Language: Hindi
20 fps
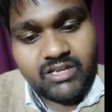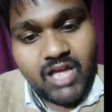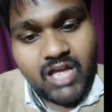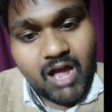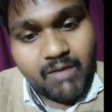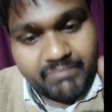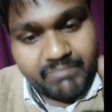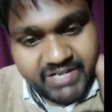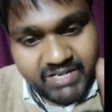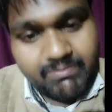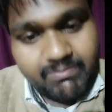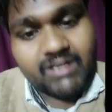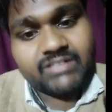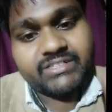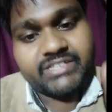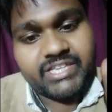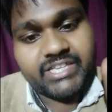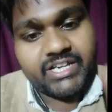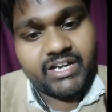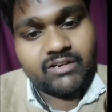अपनी
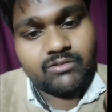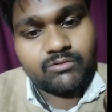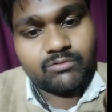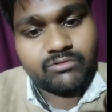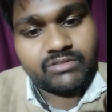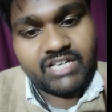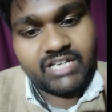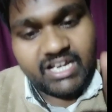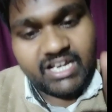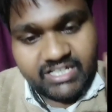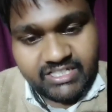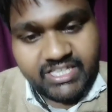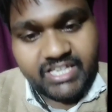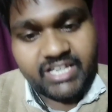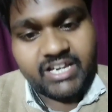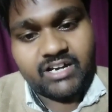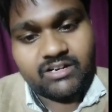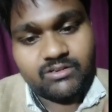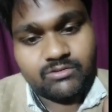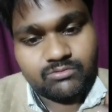भक्ति करो ढंग की
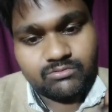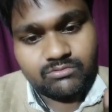करो